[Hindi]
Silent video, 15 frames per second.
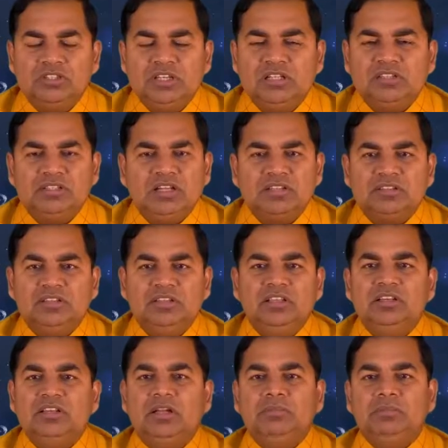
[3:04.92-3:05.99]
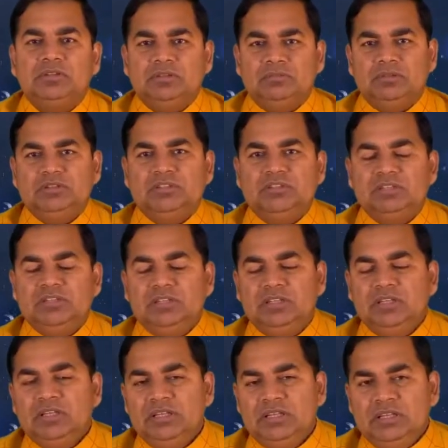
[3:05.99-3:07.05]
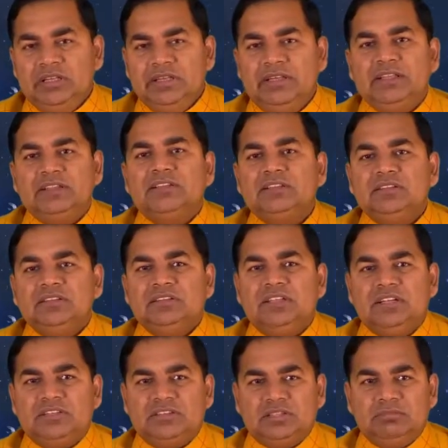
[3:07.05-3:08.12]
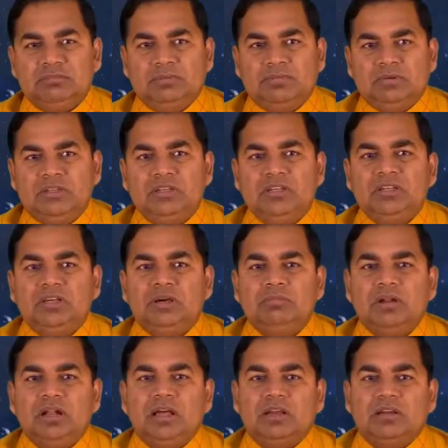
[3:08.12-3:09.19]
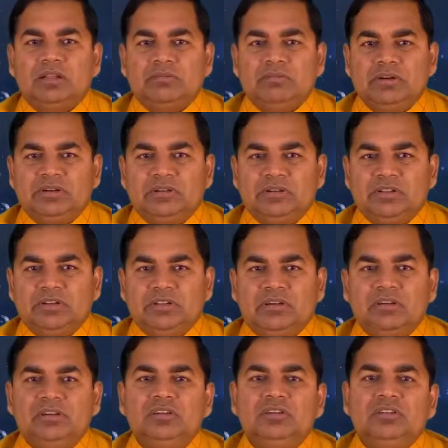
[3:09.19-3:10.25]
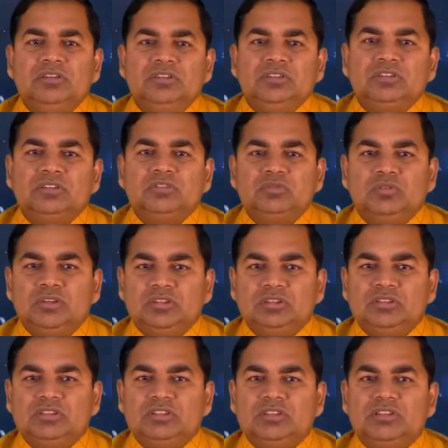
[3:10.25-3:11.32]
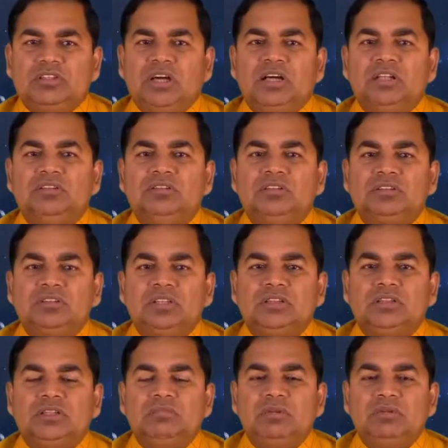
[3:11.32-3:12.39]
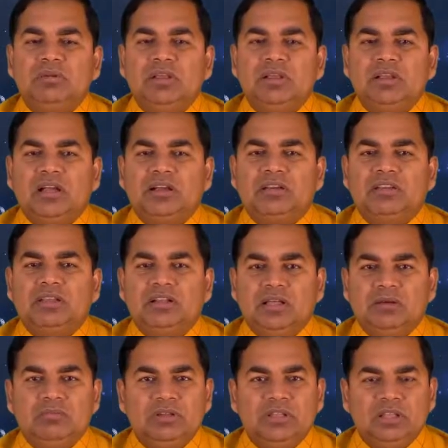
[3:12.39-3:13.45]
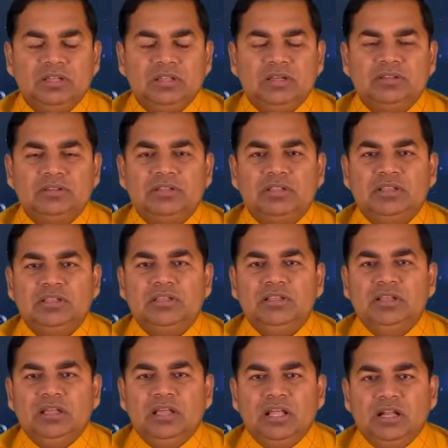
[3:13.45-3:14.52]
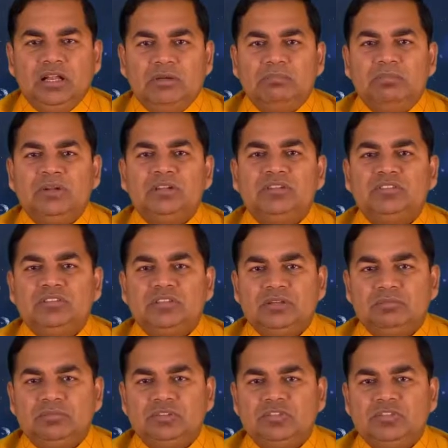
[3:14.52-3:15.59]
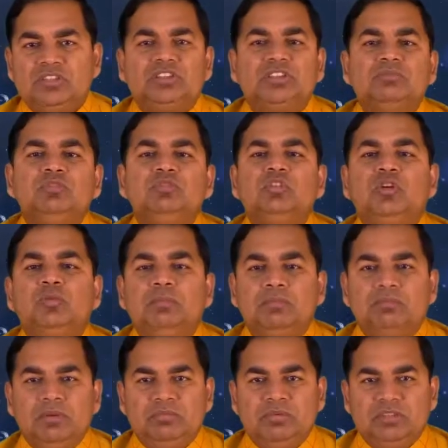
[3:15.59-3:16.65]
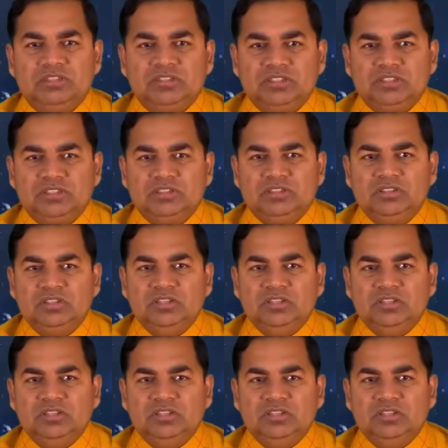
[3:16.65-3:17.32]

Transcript: इति आचार्यैः कल्पितम् इति एतदतिरिक्तमपि कमलाकरभट्टेन स्वसिद्धांत तत्व विवेकाख्य नाम नामके ग्रंथे लंबन से विस्तृत स्वरूप विवेचयन